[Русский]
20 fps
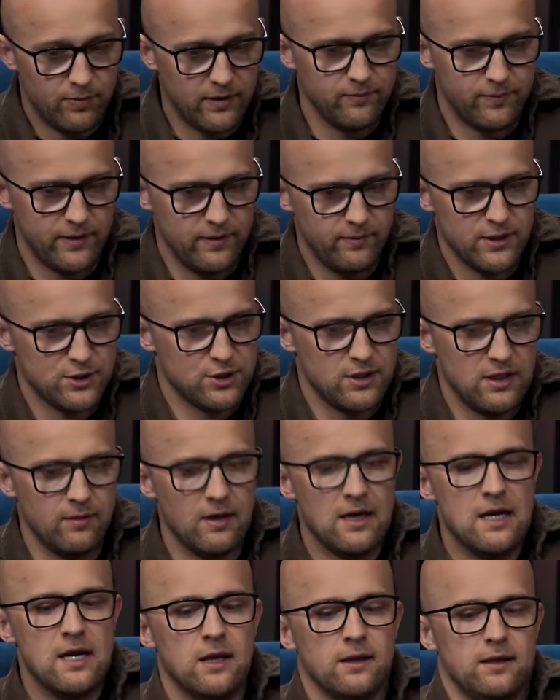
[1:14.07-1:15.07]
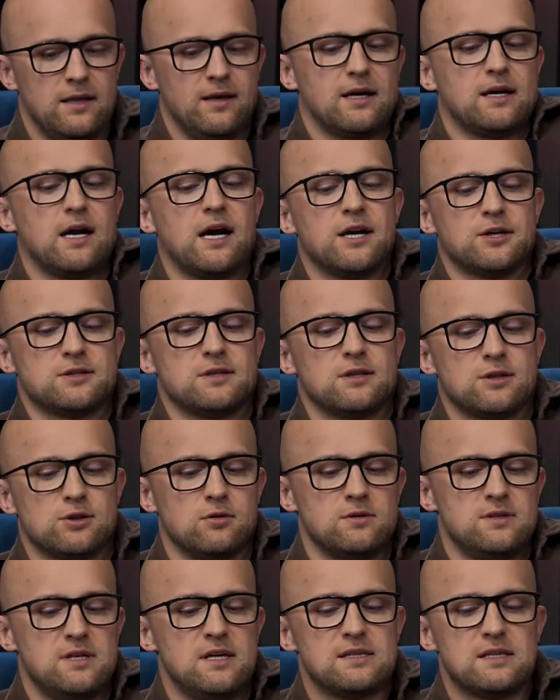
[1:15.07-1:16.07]
понимаешь, не... тебе кажется, что
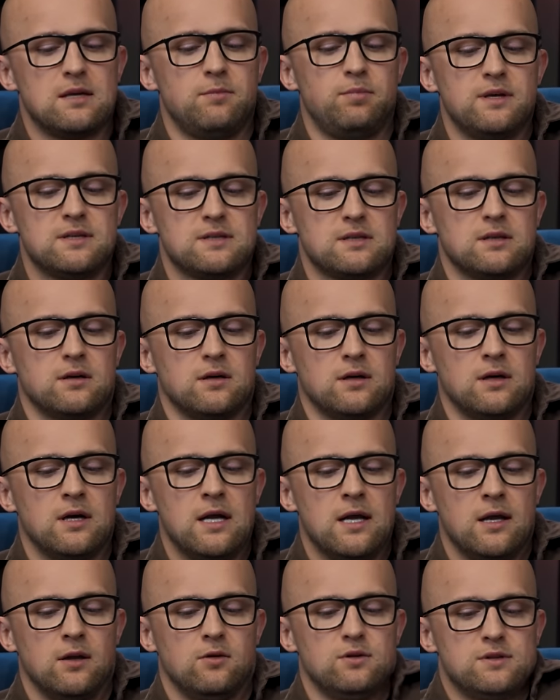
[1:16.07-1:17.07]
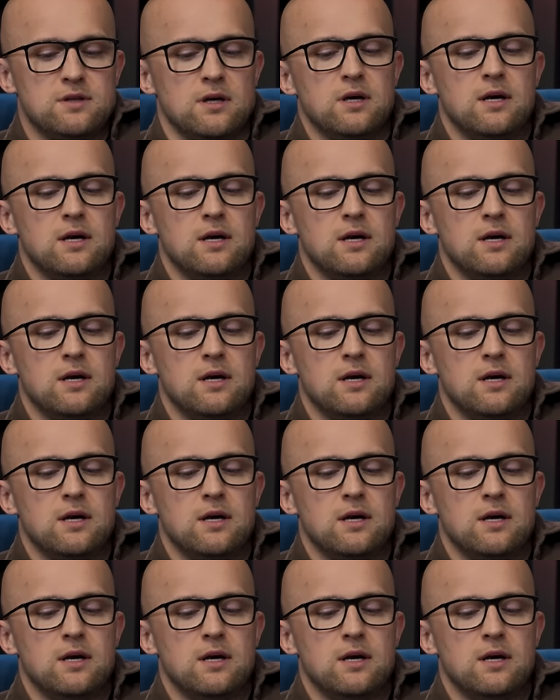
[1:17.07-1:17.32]
здесь написано... То есть,